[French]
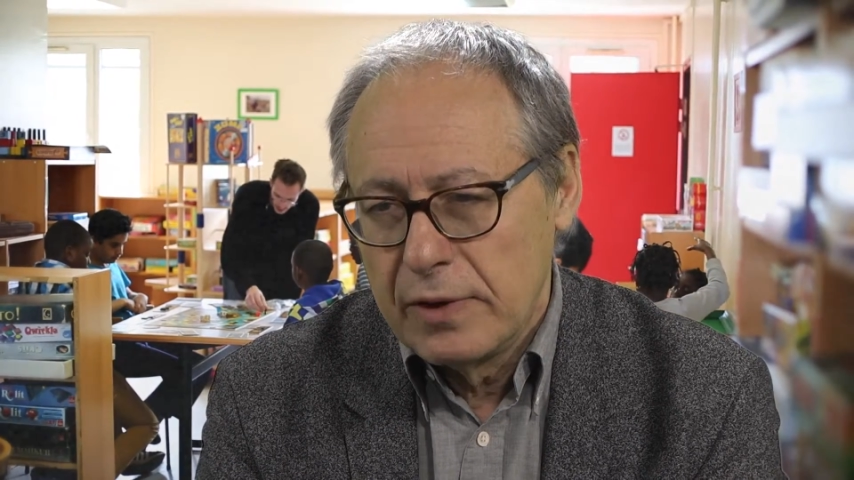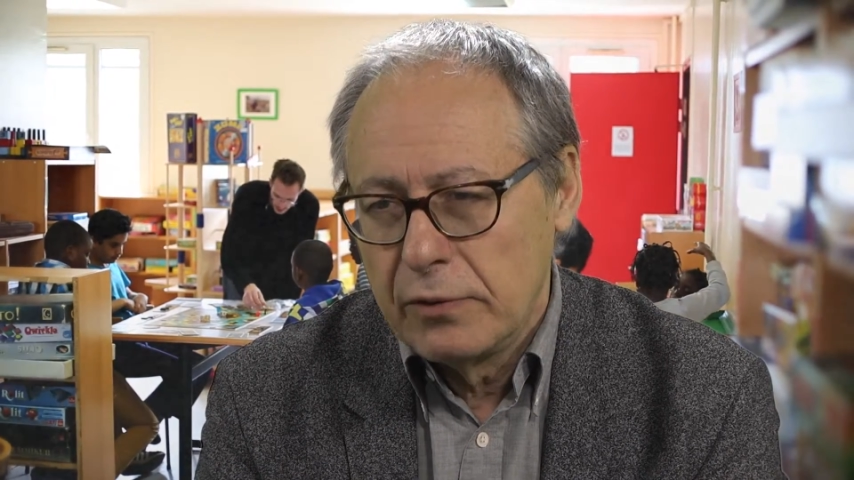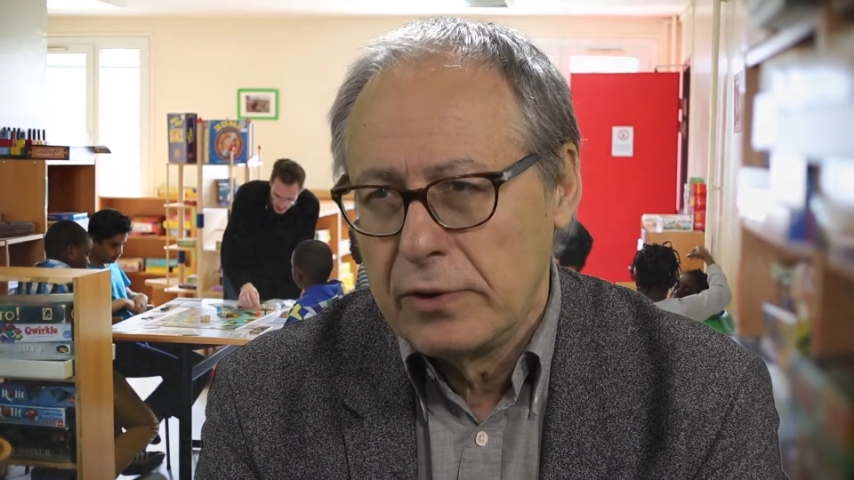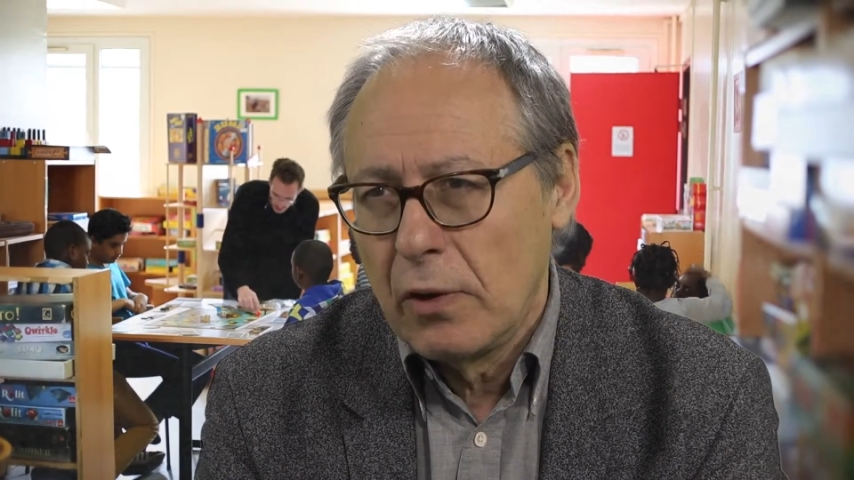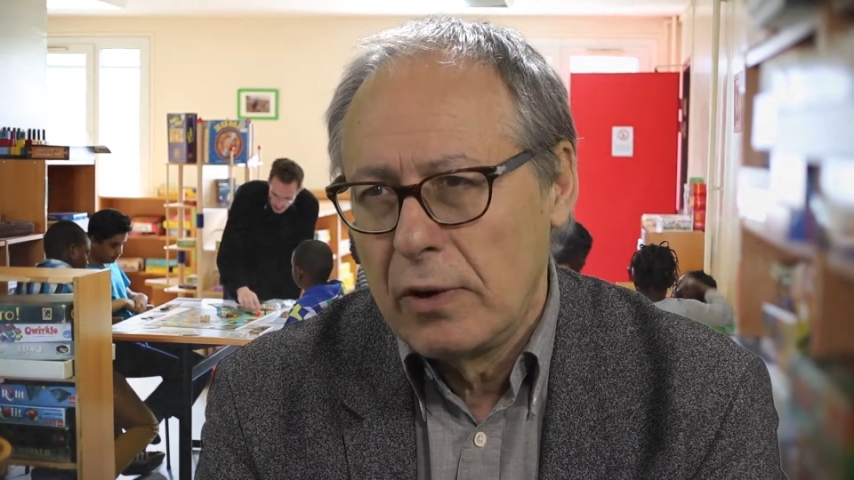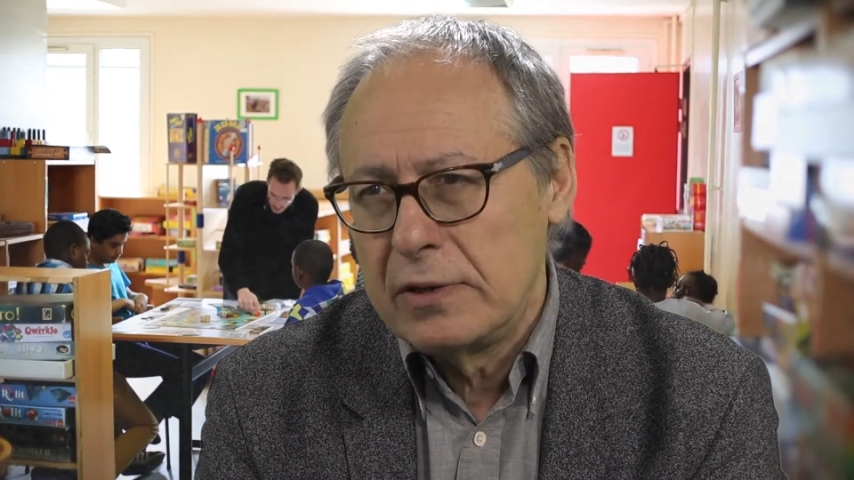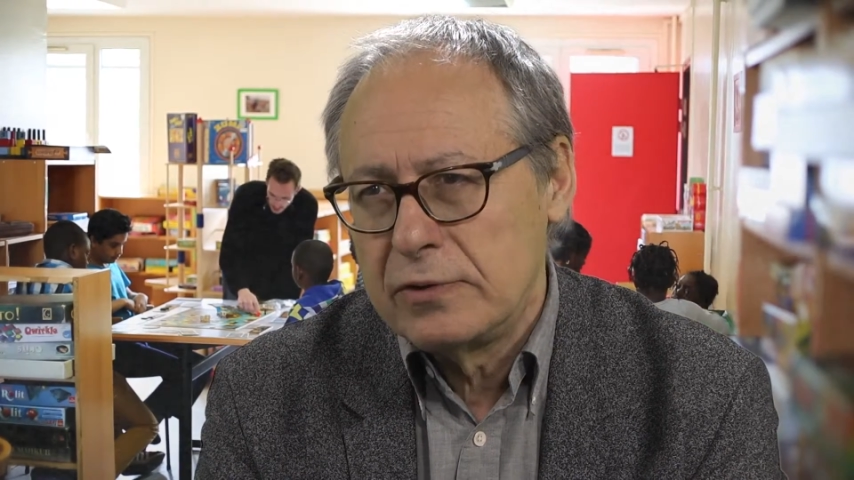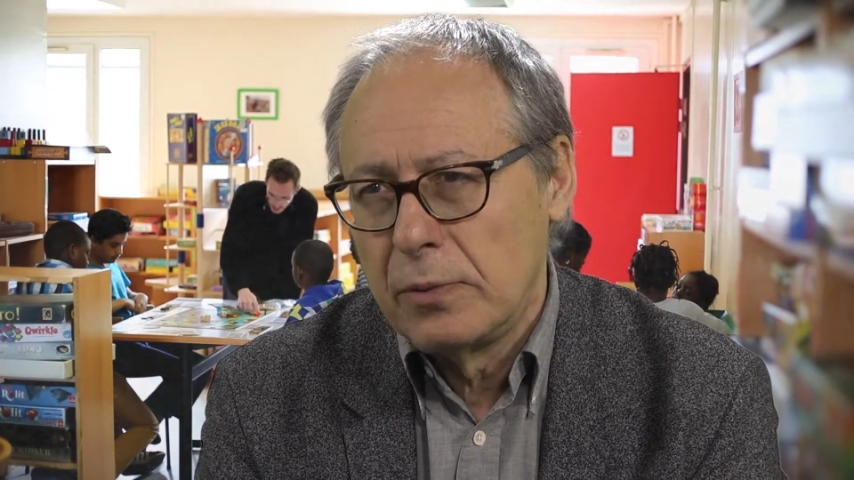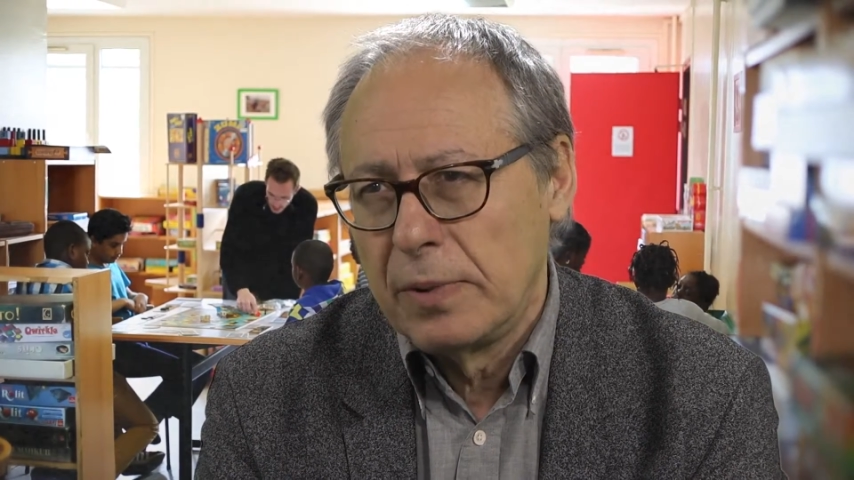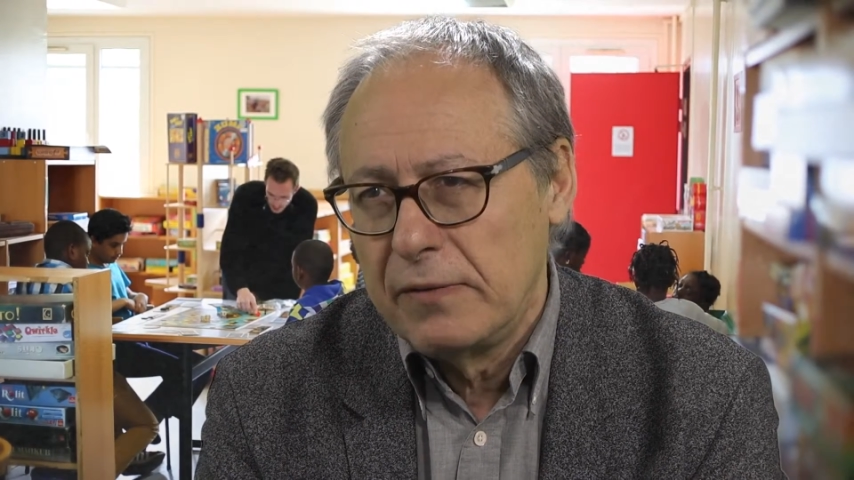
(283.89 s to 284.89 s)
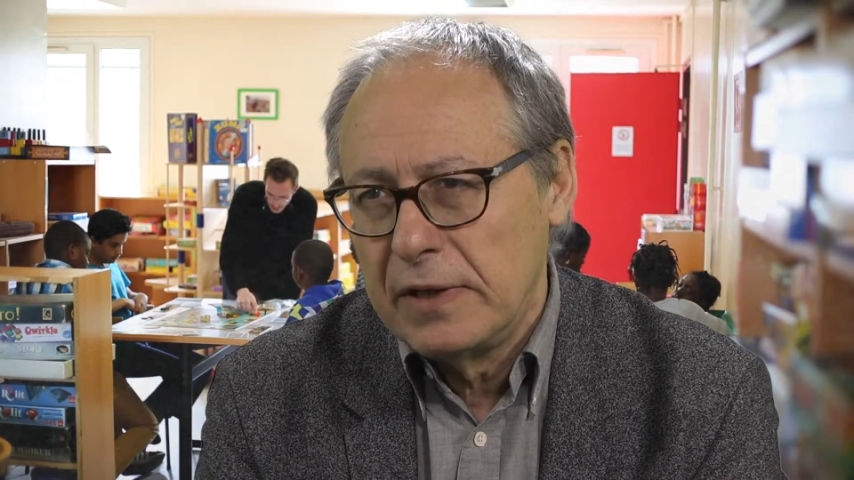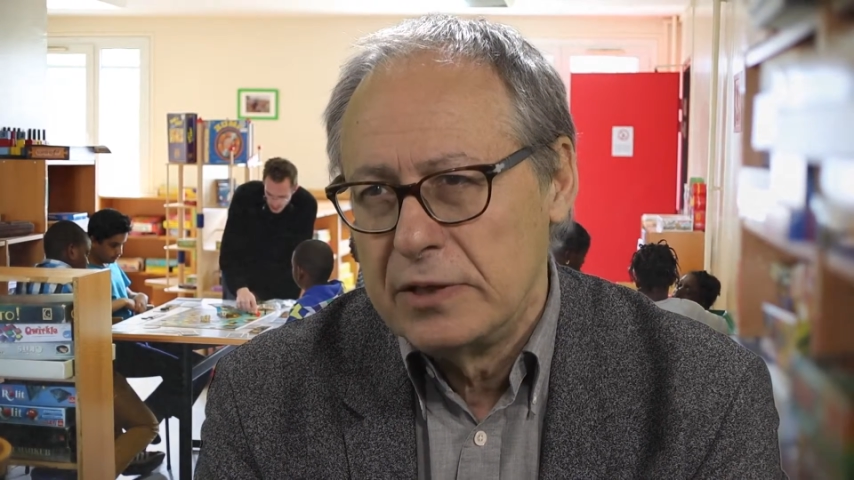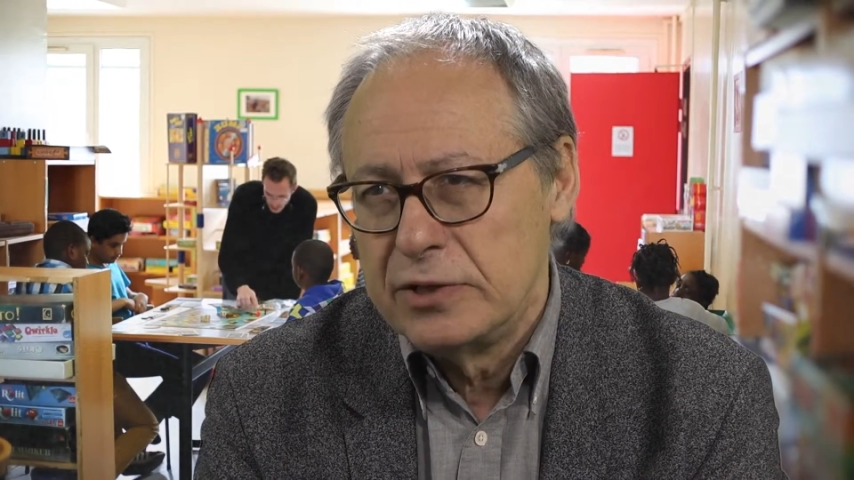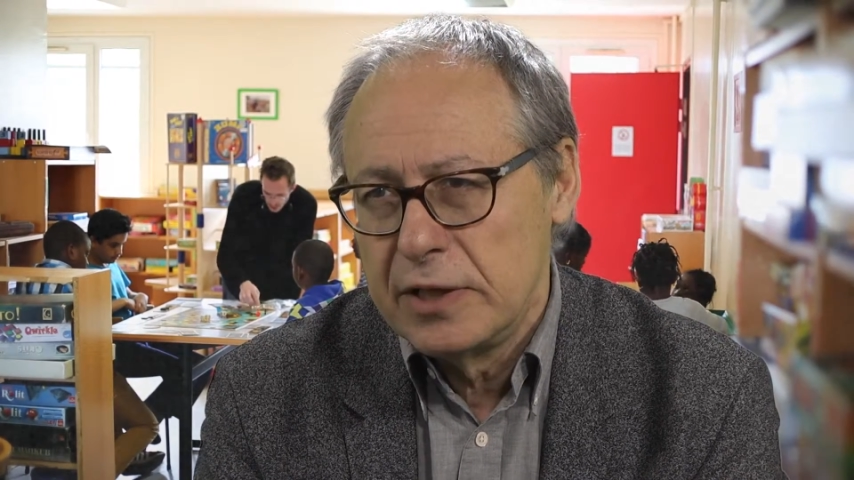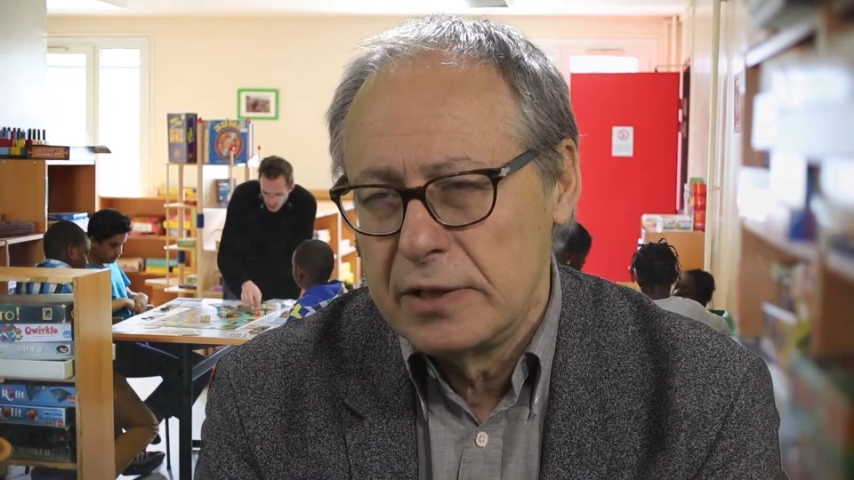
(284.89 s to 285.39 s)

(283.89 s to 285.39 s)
avons des relations privilégiées.